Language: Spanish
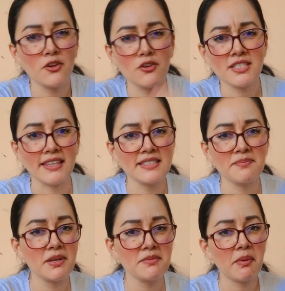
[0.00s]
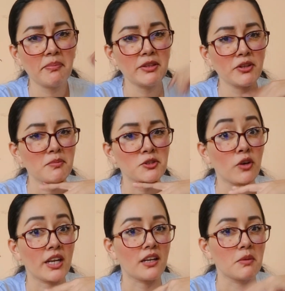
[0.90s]
no sé, después mi papá no demostró
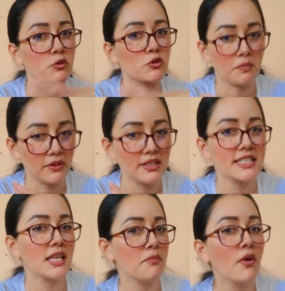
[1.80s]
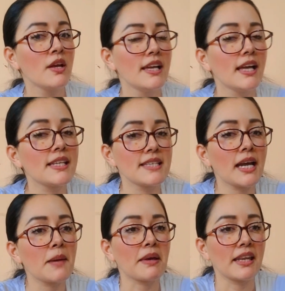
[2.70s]
quererme mucho, pero en ese tiempo él decía
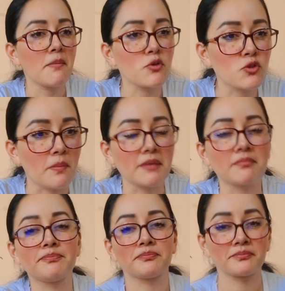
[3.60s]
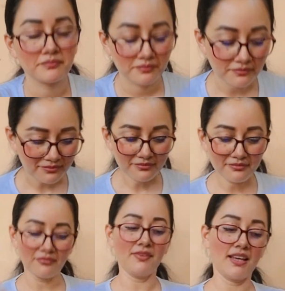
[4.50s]
que me quería mucho a mí.
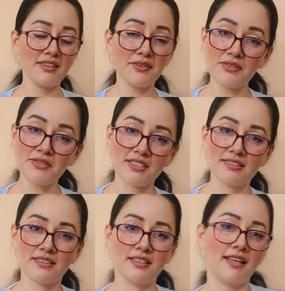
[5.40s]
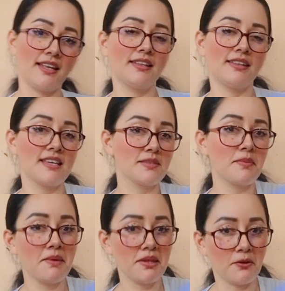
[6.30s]
Entonces, el
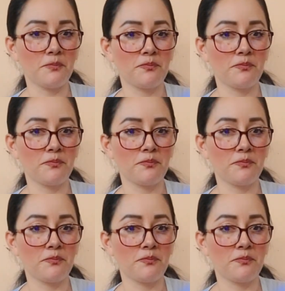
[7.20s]
desvivido